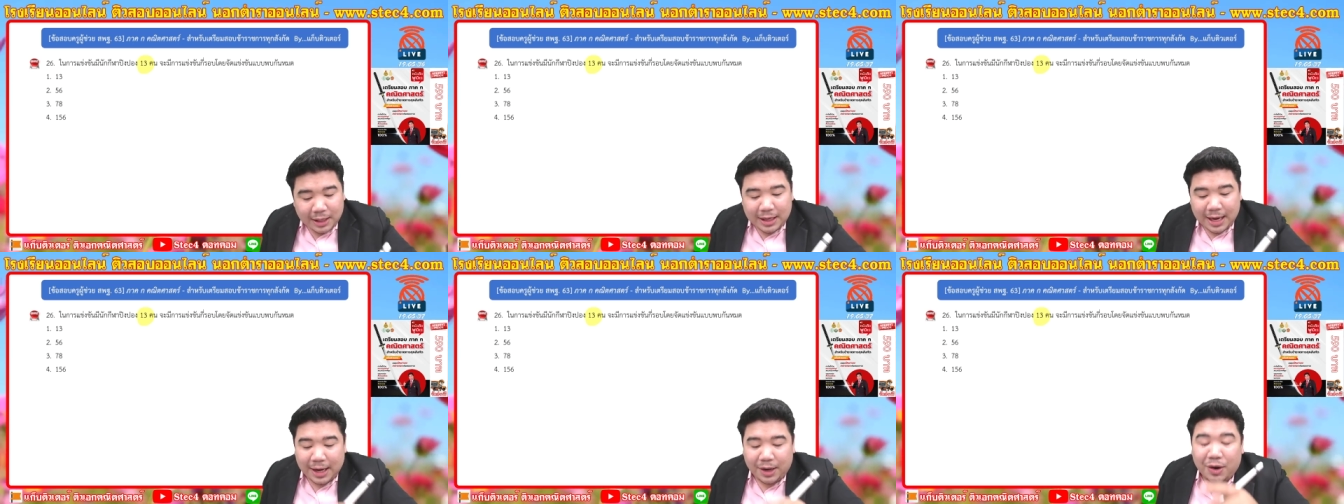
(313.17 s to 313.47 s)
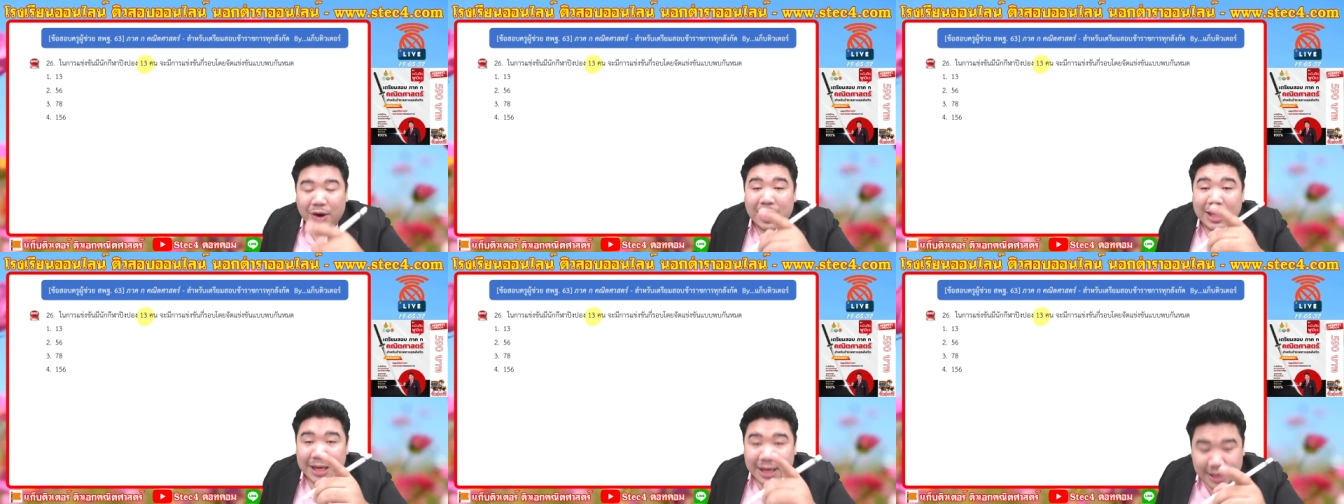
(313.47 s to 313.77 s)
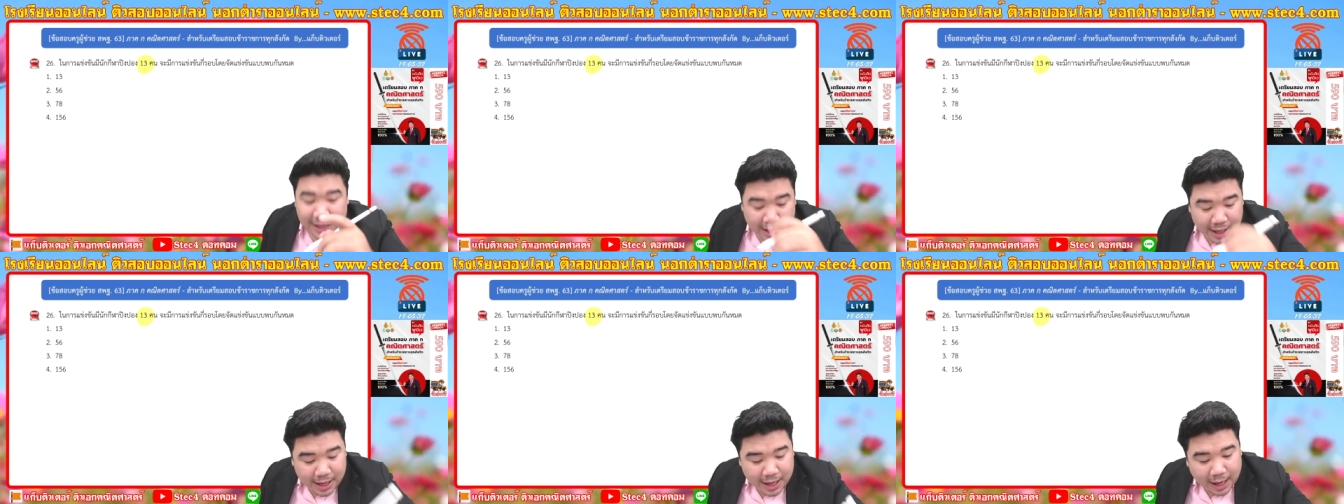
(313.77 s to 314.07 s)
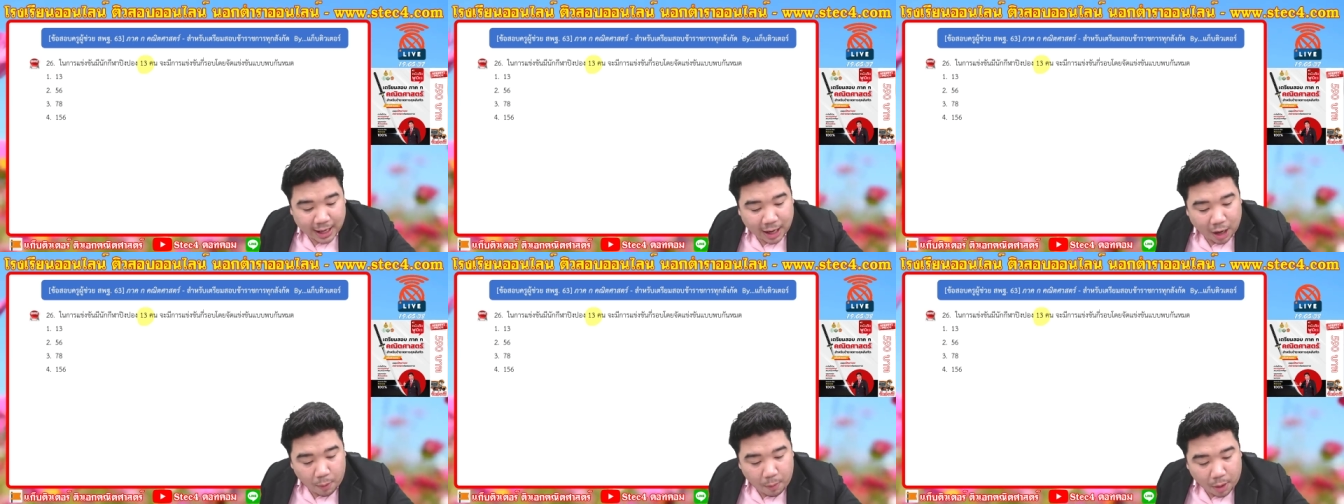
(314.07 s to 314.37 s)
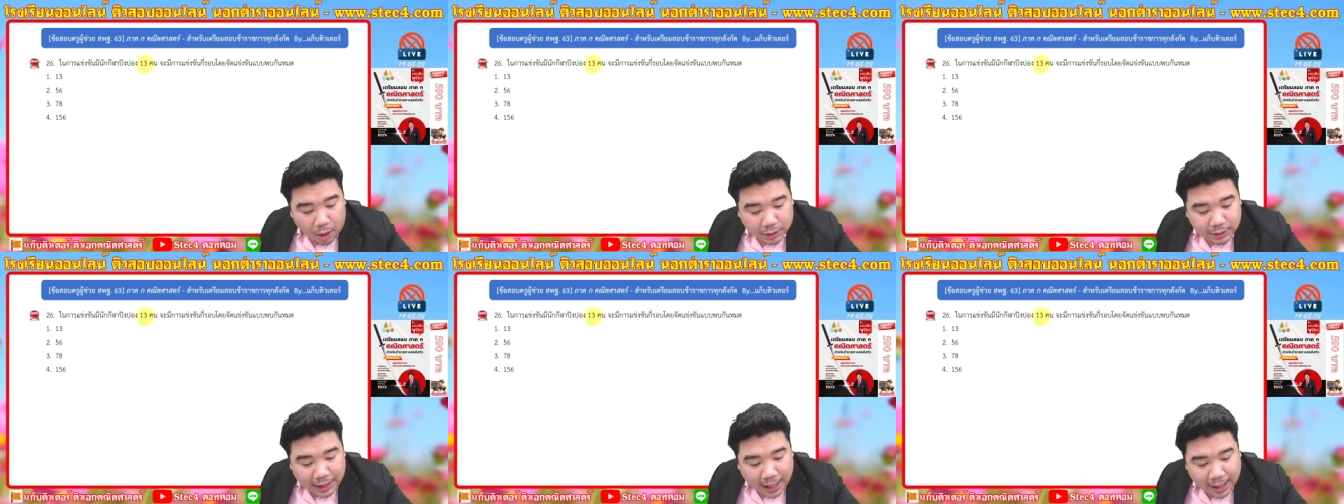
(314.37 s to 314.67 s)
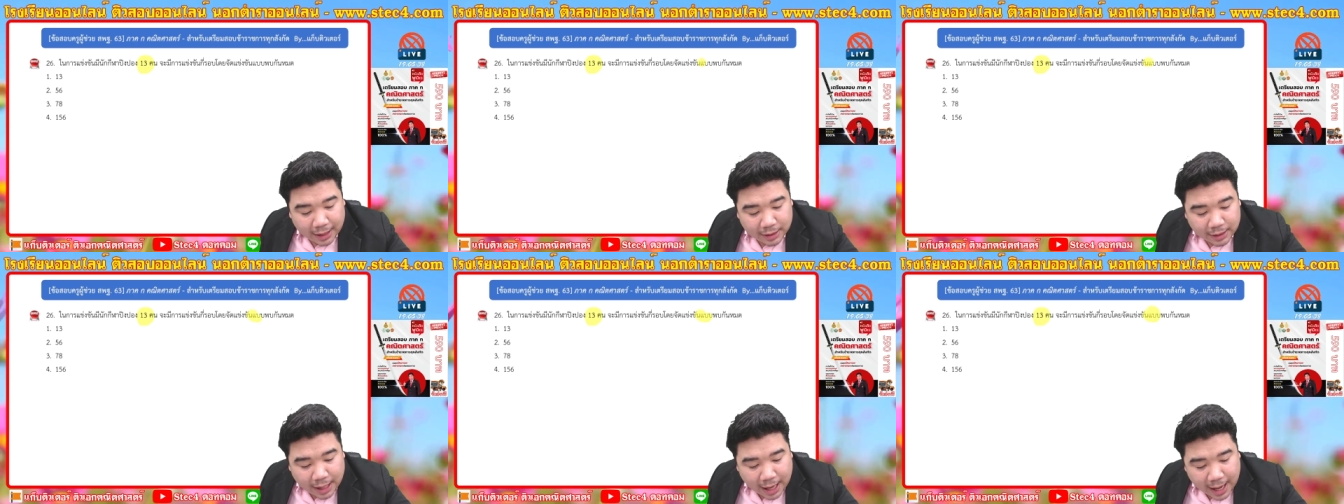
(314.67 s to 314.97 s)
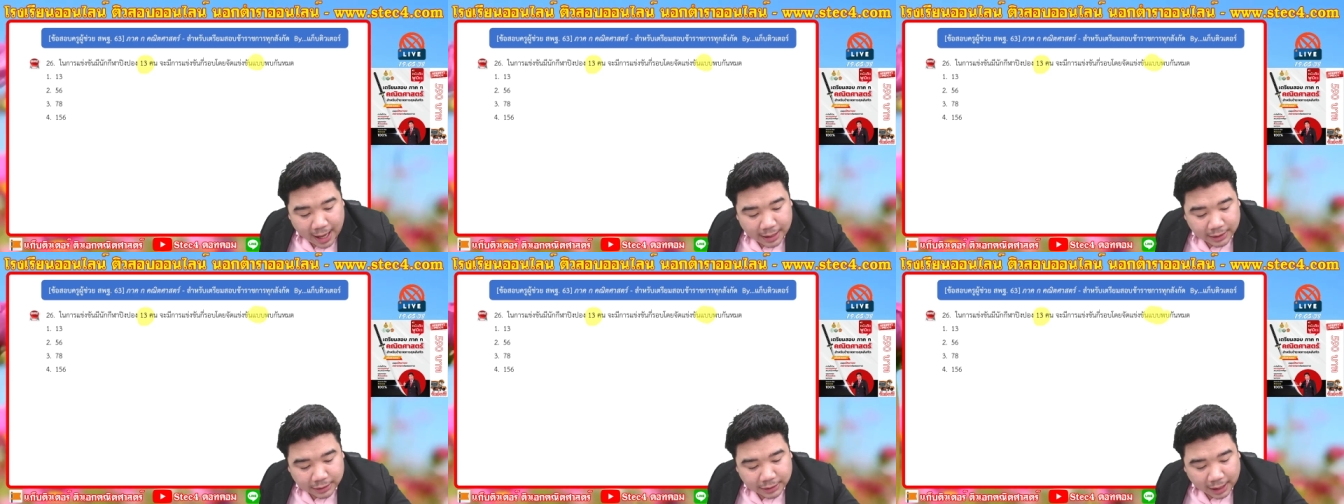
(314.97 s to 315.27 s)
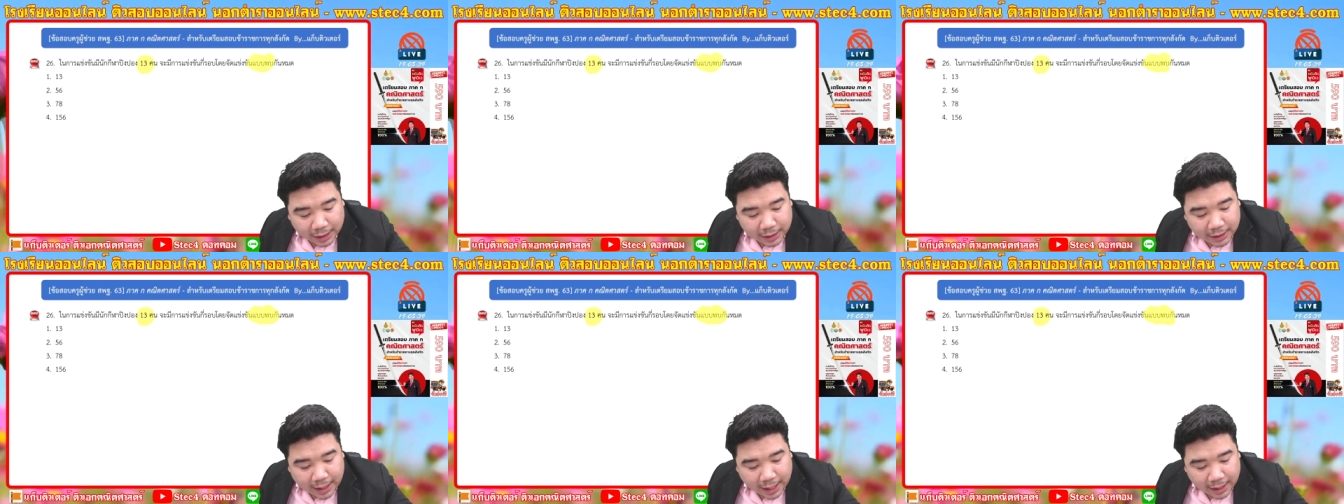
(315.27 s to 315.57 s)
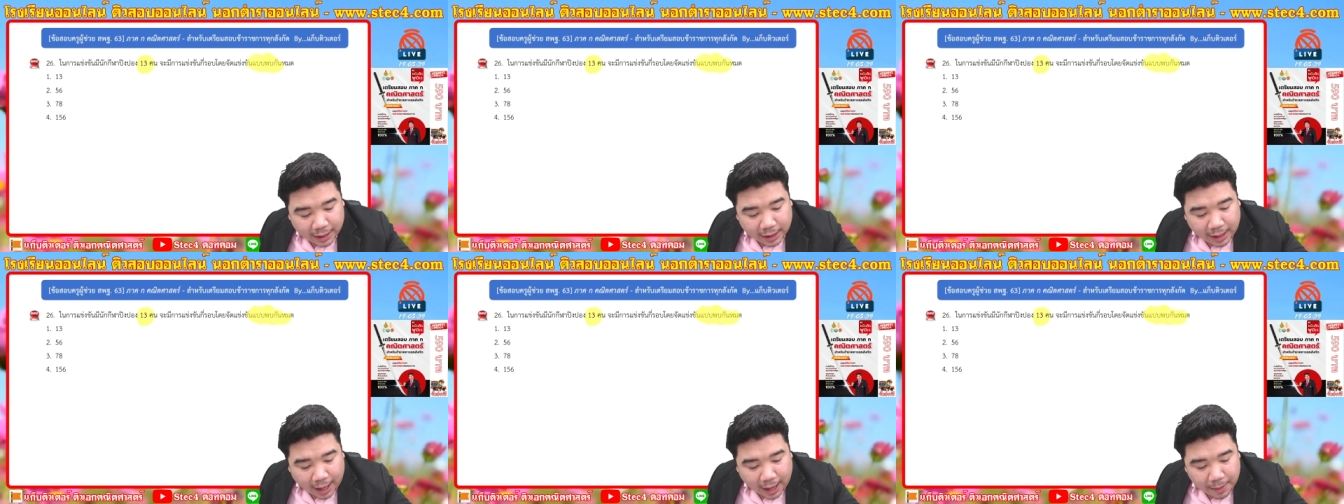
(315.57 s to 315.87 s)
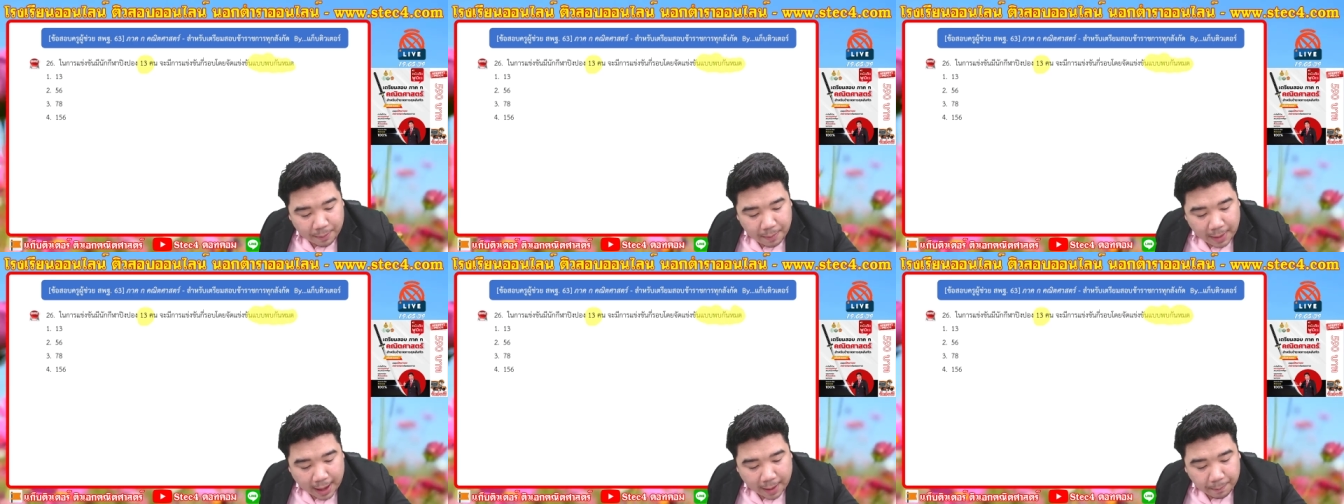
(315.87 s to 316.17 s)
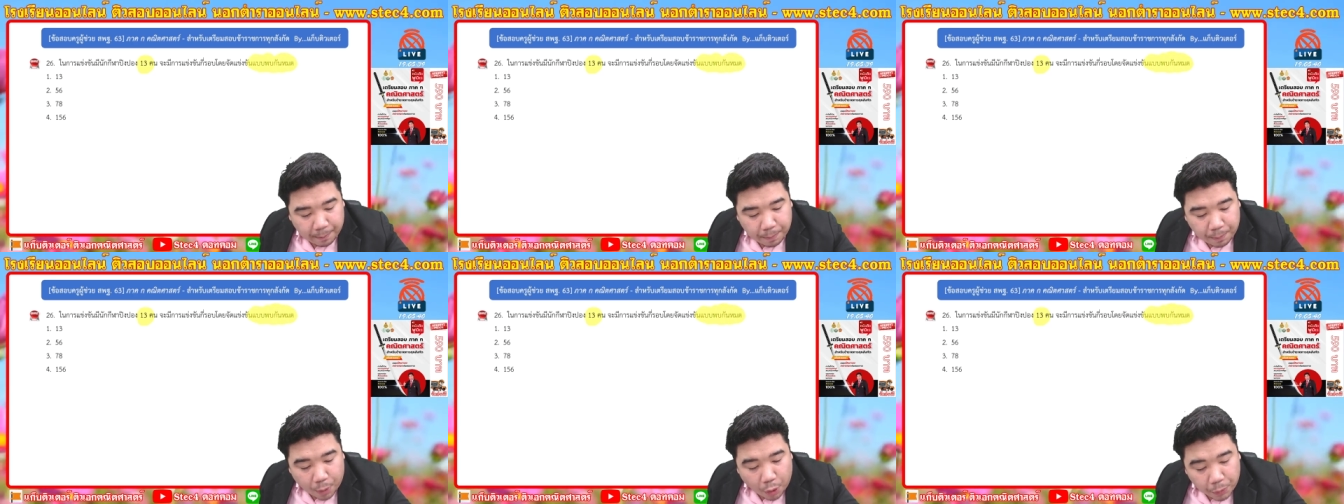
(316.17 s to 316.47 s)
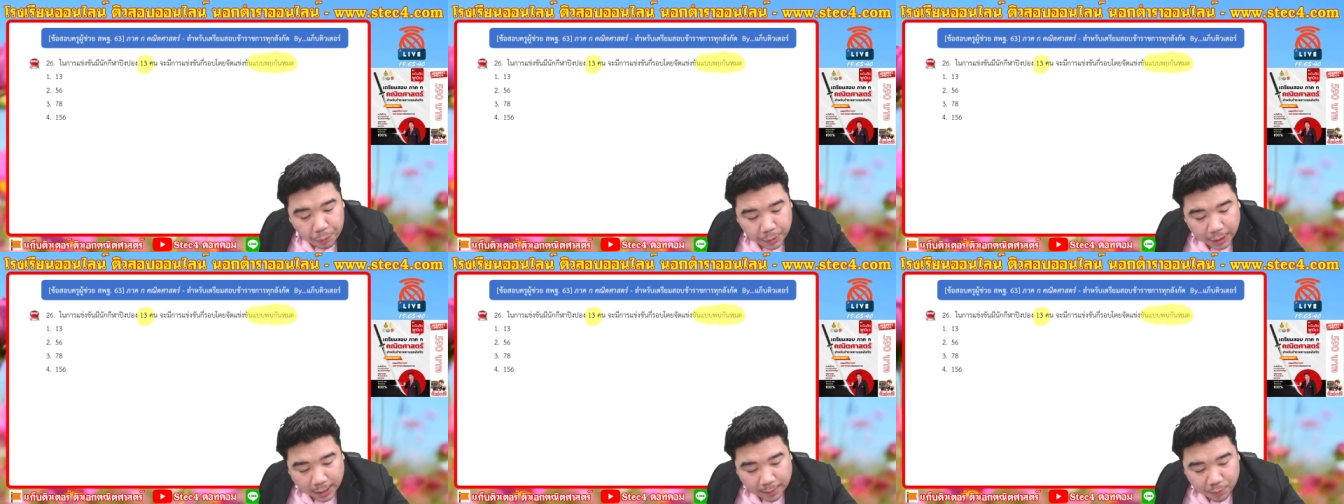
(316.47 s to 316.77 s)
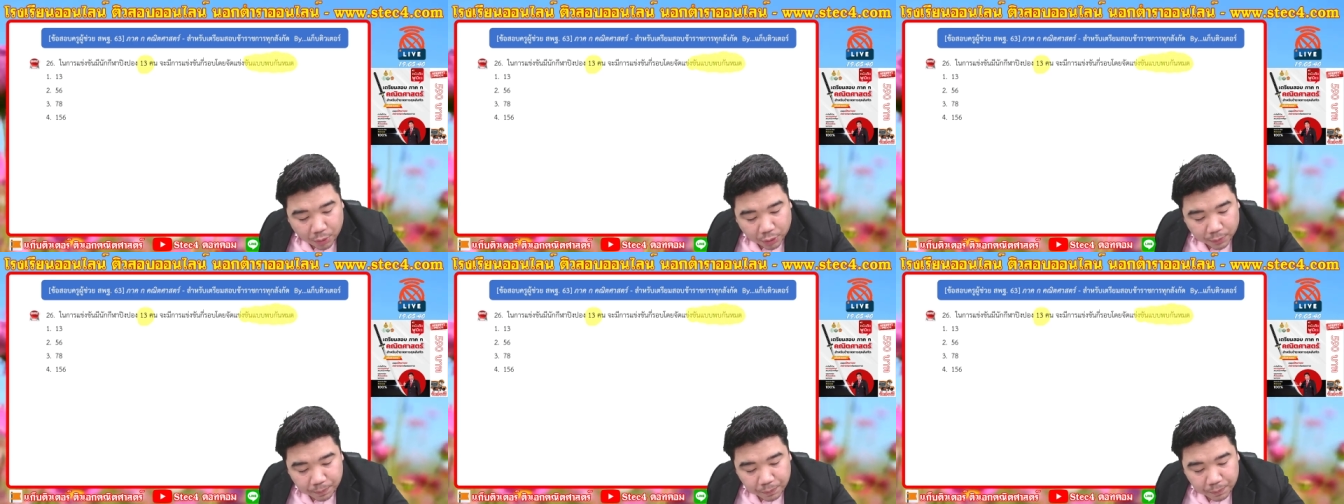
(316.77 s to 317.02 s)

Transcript: ในกรณีนี้เนี่ยเขาบอกจะการจัดแข่งขันแบบพบกันหมด